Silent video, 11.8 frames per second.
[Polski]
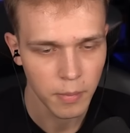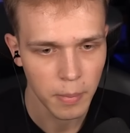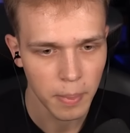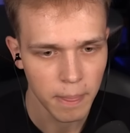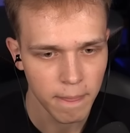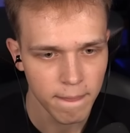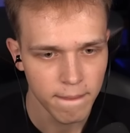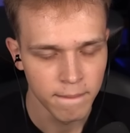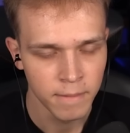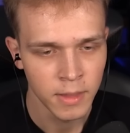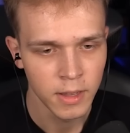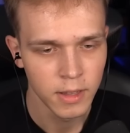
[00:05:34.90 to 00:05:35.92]
to się nie
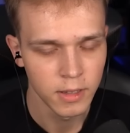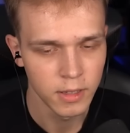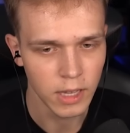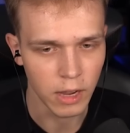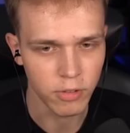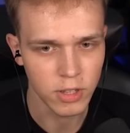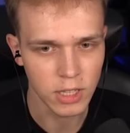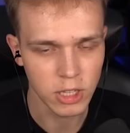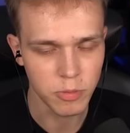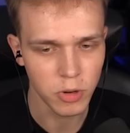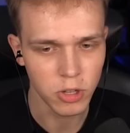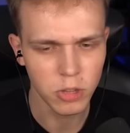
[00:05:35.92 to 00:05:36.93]
zmienia. Jak
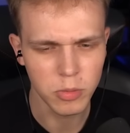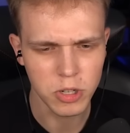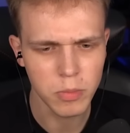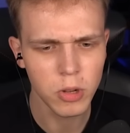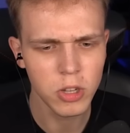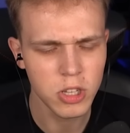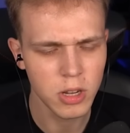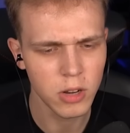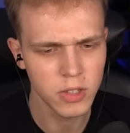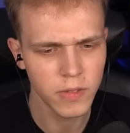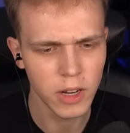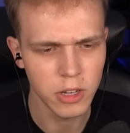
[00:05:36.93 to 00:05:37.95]
wsadzasz bloki, to może bloki trzeba
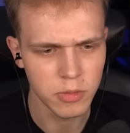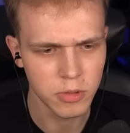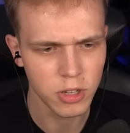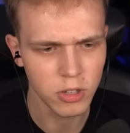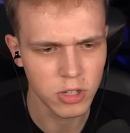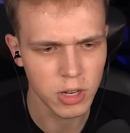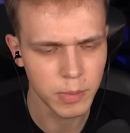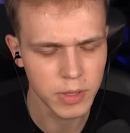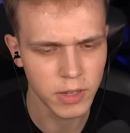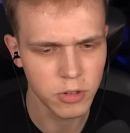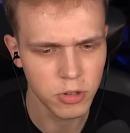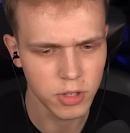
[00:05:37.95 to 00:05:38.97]
rozwalić, może go trzeba
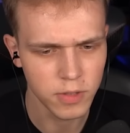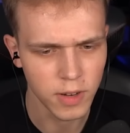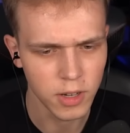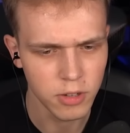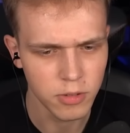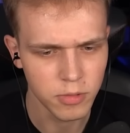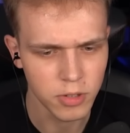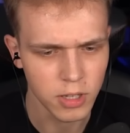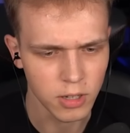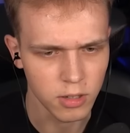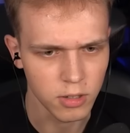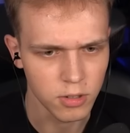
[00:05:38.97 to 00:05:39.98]
postawić i rozwalić, może
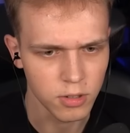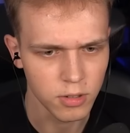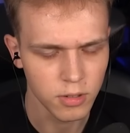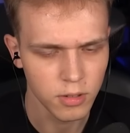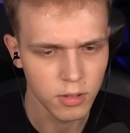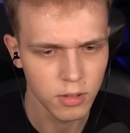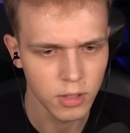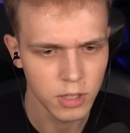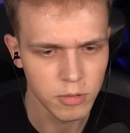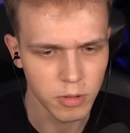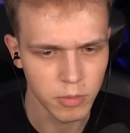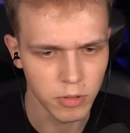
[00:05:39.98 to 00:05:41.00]
tak też. A,
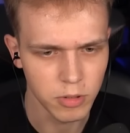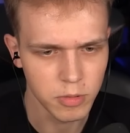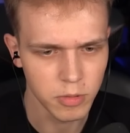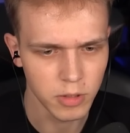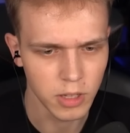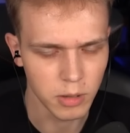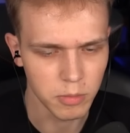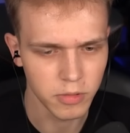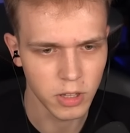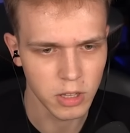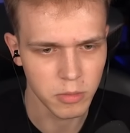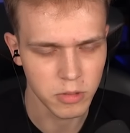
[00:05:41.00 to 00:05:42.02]
no. Spróbuj, spróbuj tak, bo
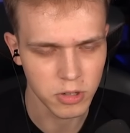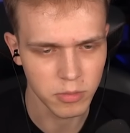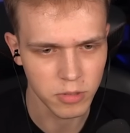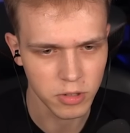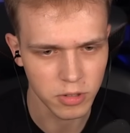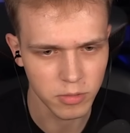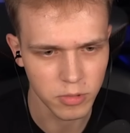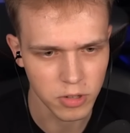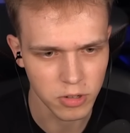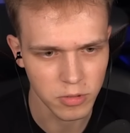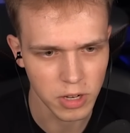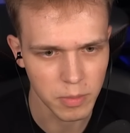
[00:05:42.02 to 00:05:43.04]
wtedy może, może,
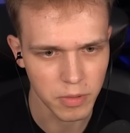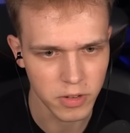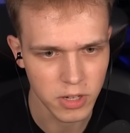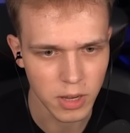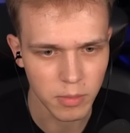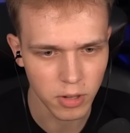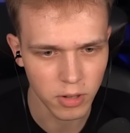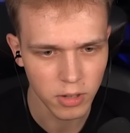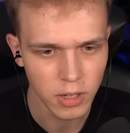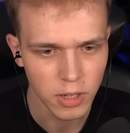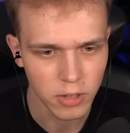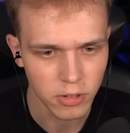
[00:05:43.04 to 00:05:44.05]
może źle powiedziałem, no.
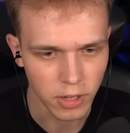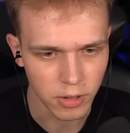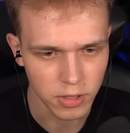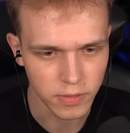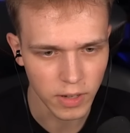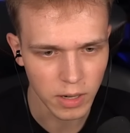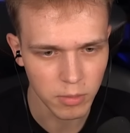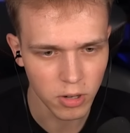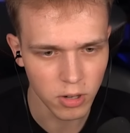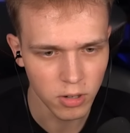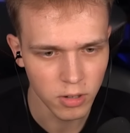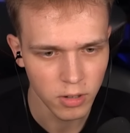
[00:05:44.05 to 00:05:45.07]
Czekaj, rozwalam
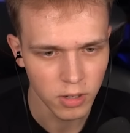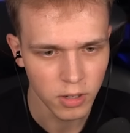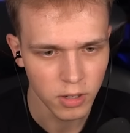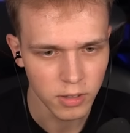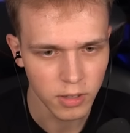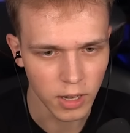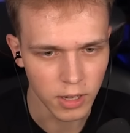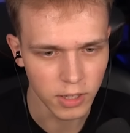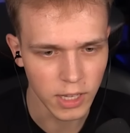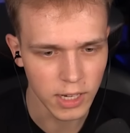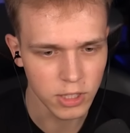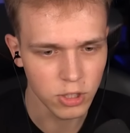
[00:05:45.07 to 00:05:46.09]
go. Tak, i
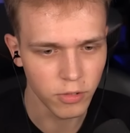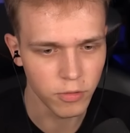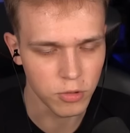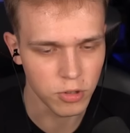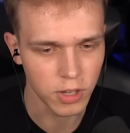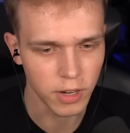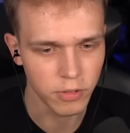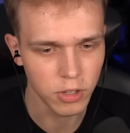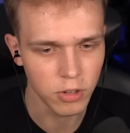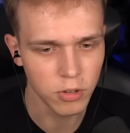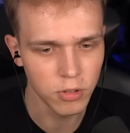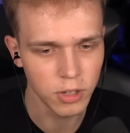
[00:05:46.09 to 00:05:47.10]
teraz to włóż do
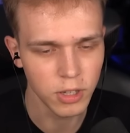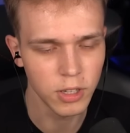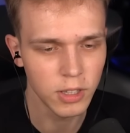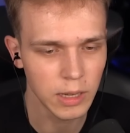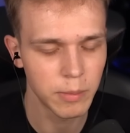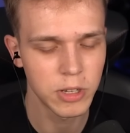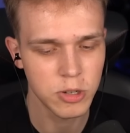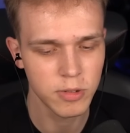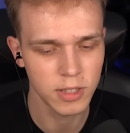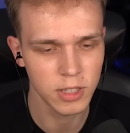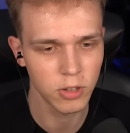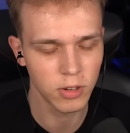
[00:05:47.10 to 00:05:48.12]
craftingu i tam będziesz
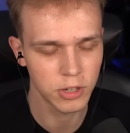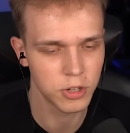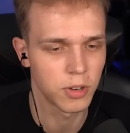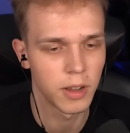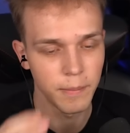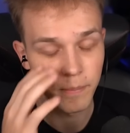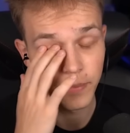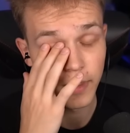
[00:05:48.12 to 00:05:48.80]
miał z tego nasiona